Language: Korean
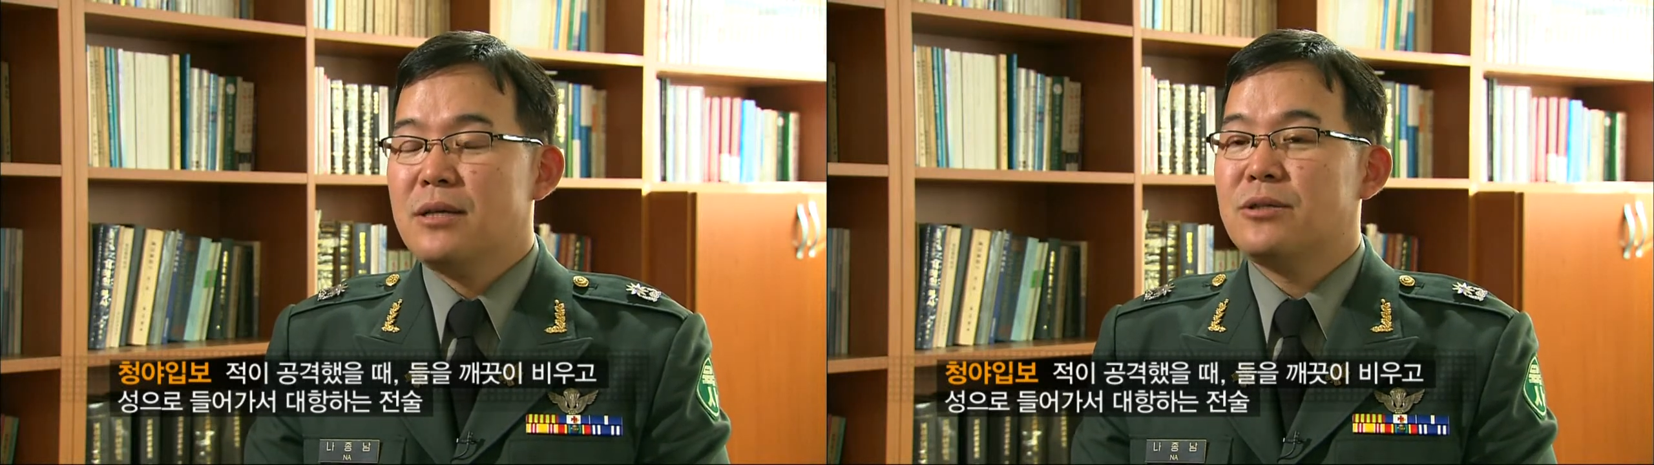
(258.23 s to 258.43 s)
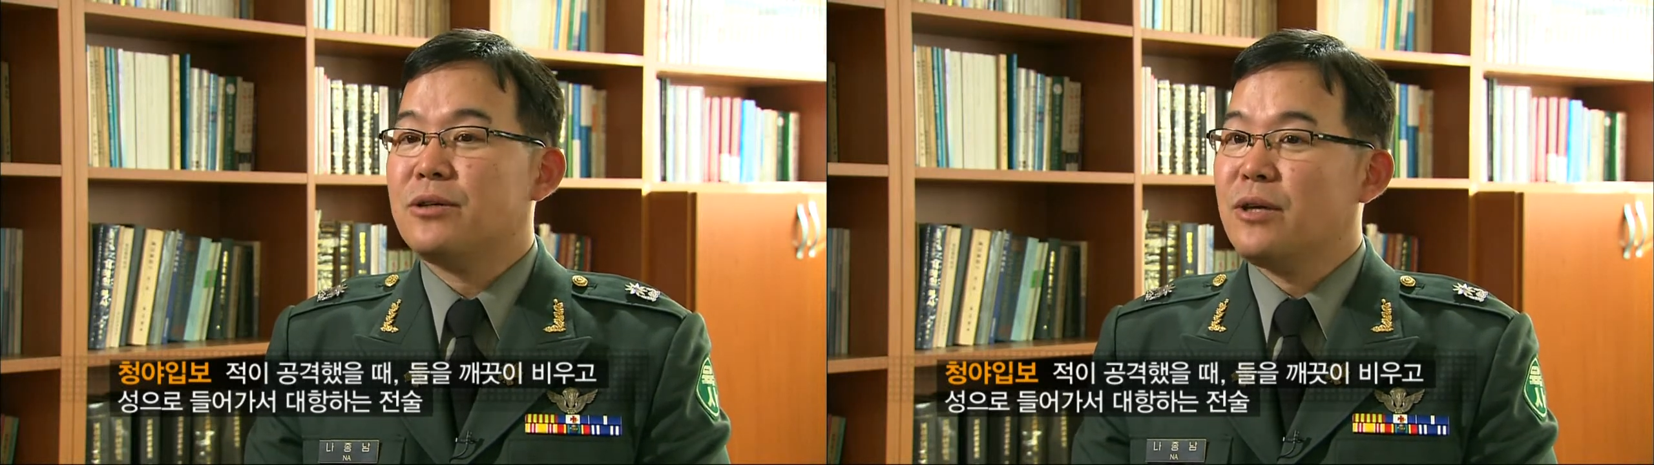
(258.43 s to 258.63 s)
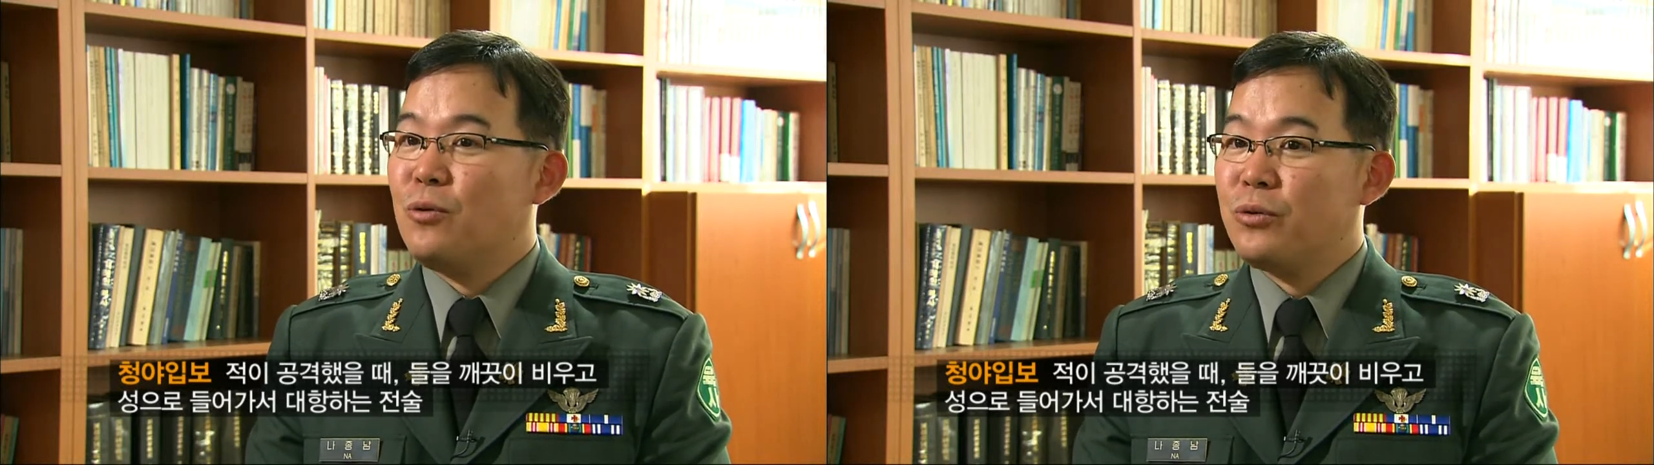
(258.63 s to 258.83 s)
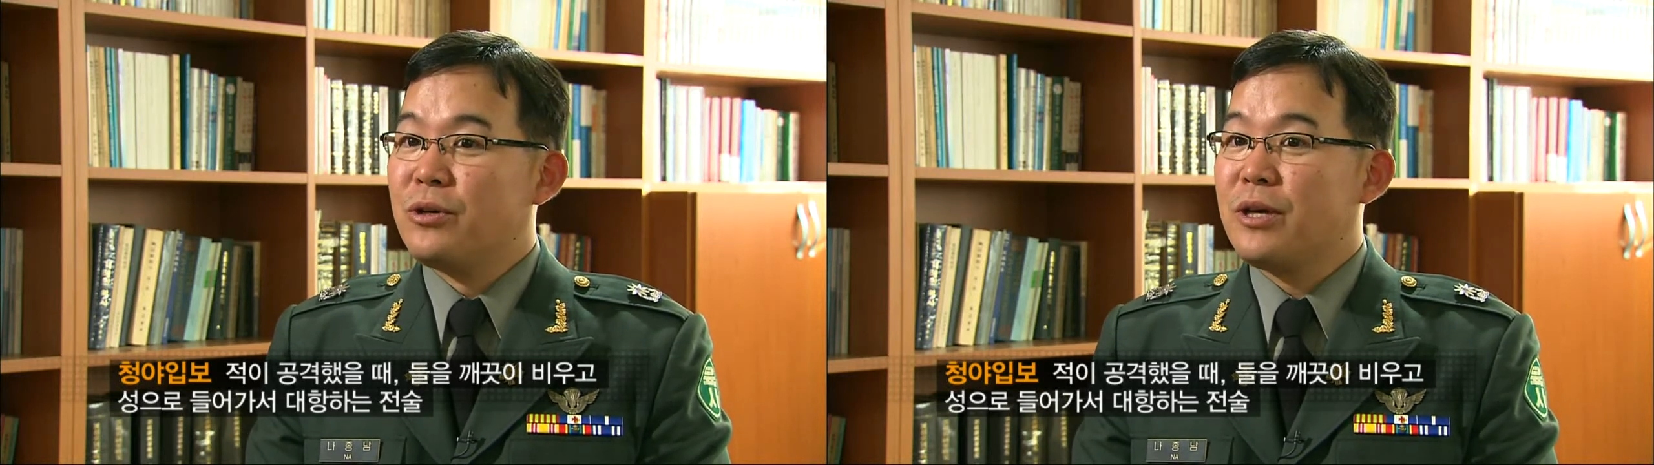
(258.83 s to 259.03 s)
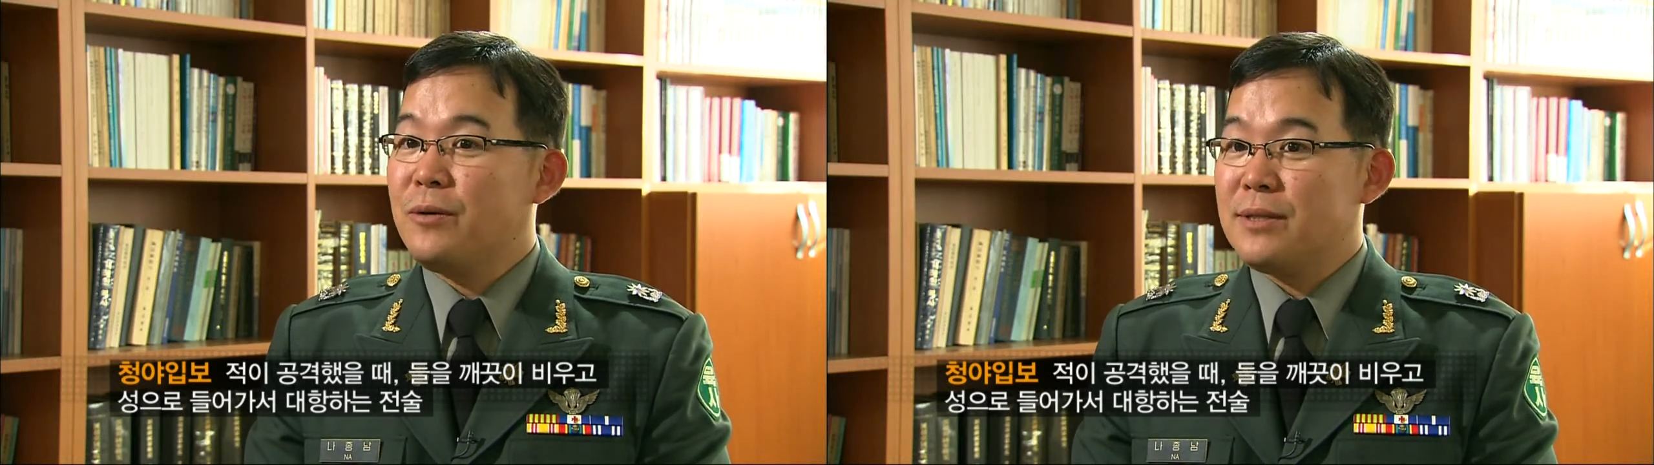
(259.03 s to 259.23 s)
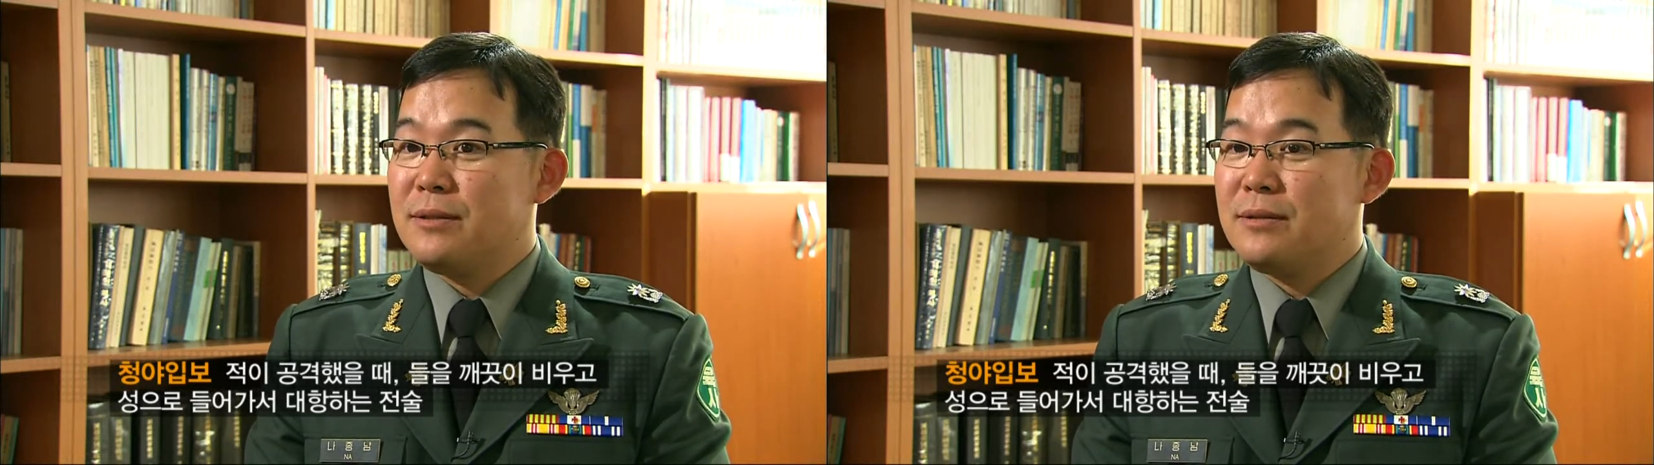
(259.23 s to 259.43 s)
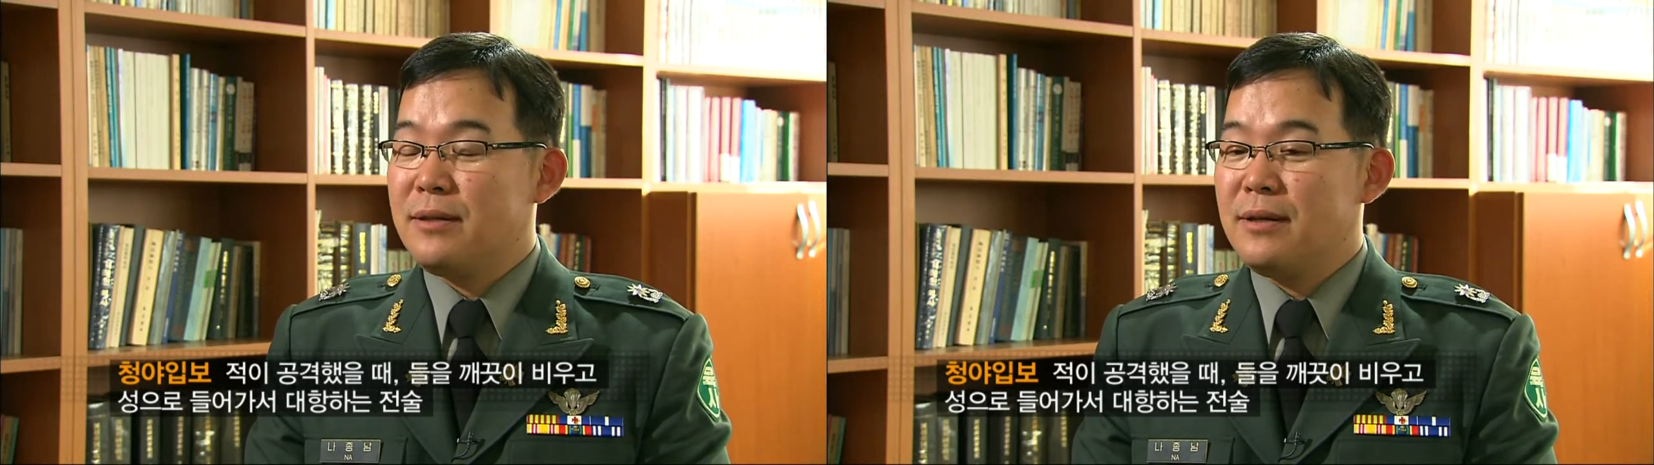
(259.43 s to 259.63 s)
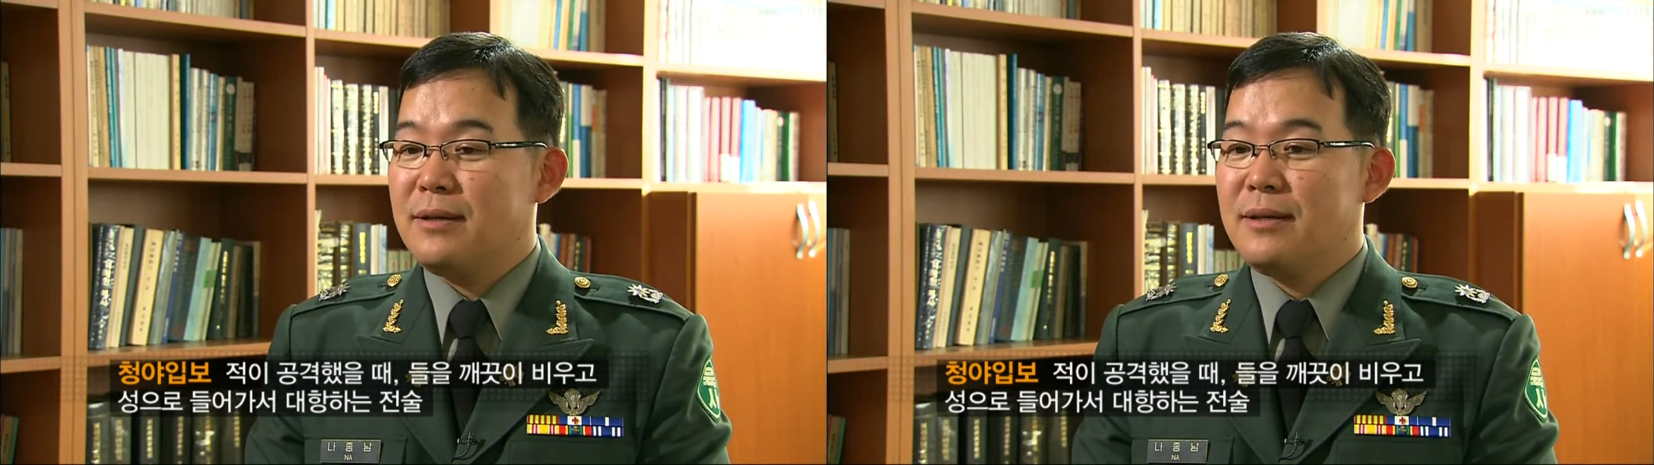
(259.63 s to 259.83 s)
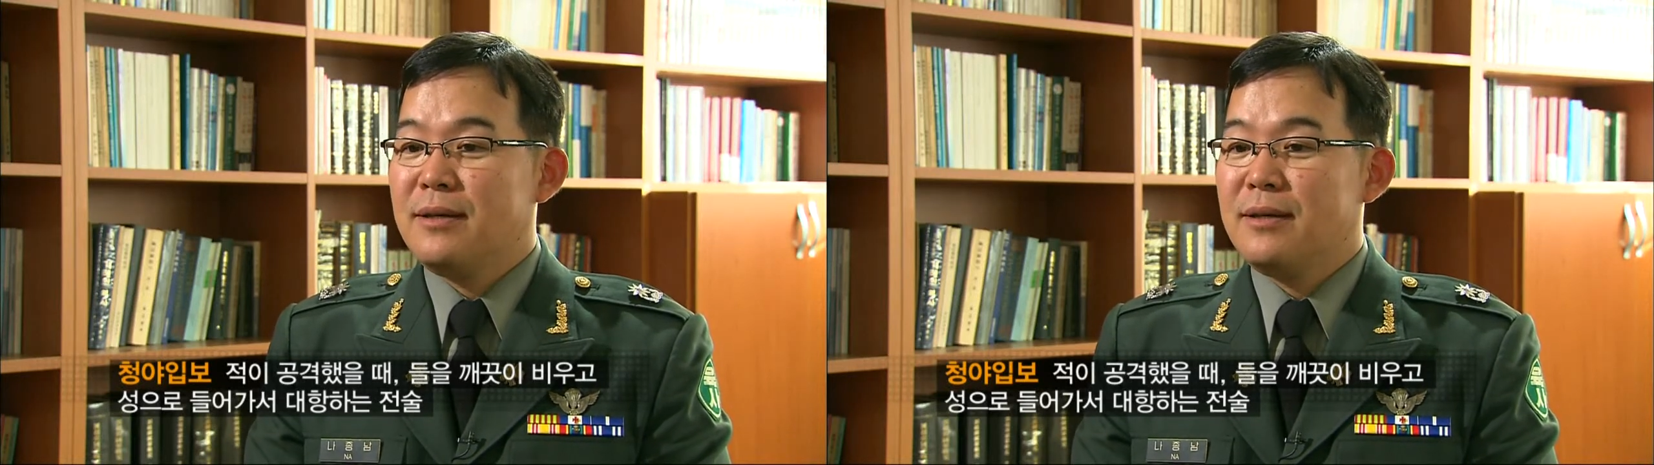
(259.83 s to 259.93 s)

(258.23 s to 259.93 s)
적이 공격해 왔을 때